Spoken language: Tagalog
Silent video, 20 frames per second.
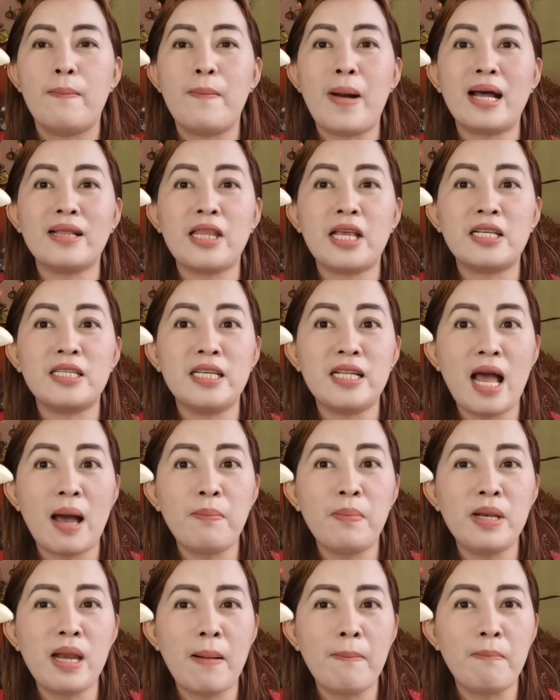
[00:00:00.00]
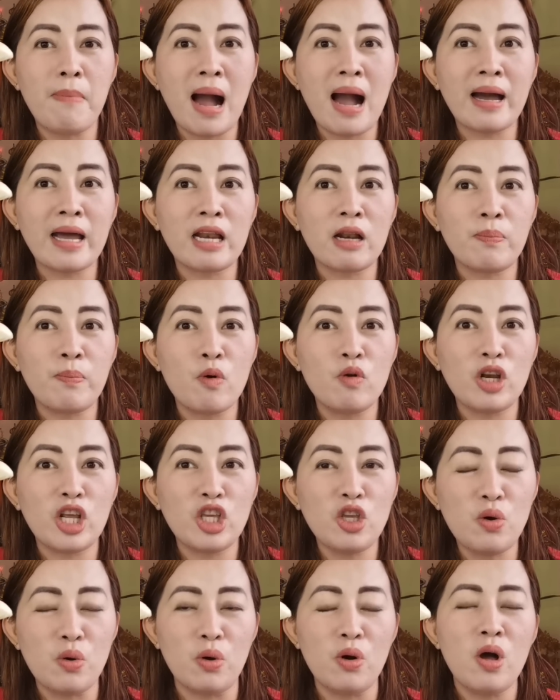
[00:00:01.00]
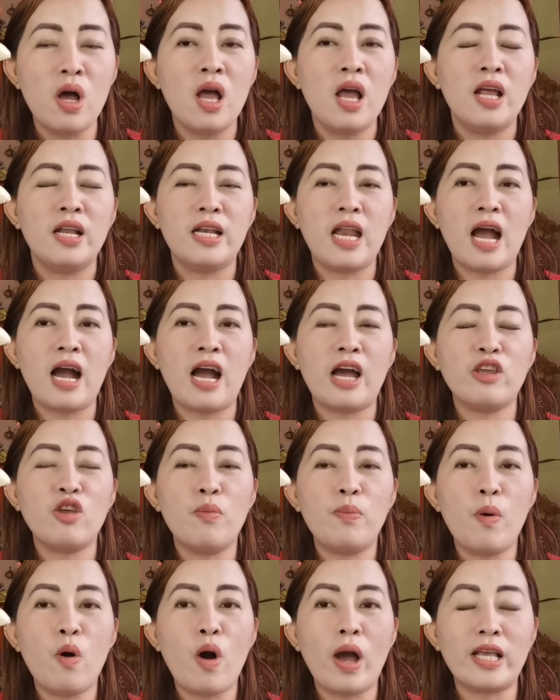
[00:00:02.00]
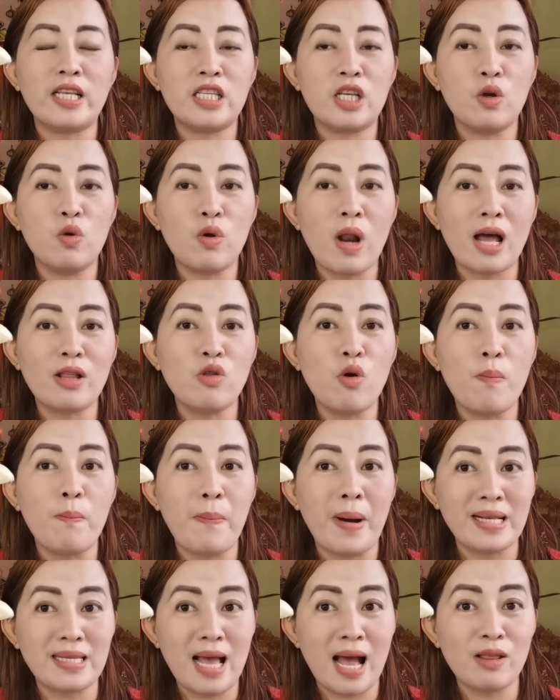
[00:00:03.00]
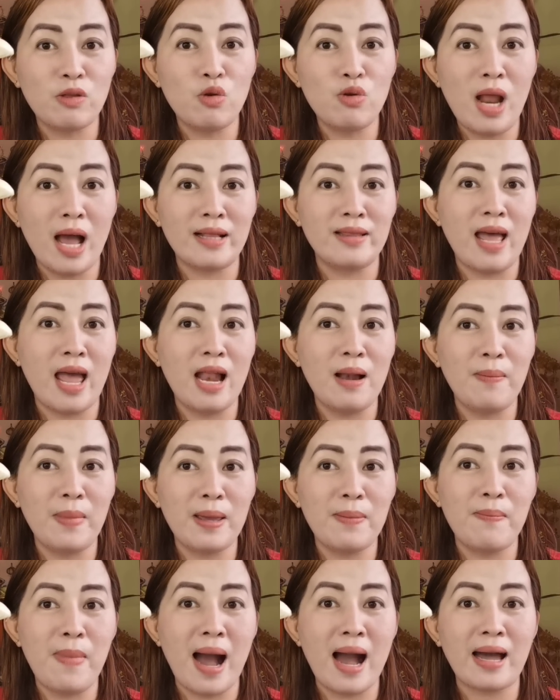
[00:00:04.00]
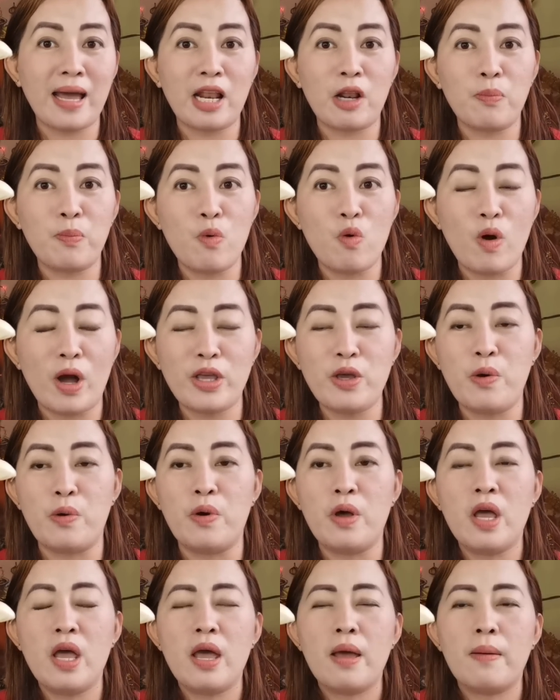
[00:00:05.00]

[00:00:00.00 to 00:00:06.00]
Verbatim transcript: Matik sinabi ng backer po ninyo na kayo po ay siguradong pasado na dahil may backer po kayo.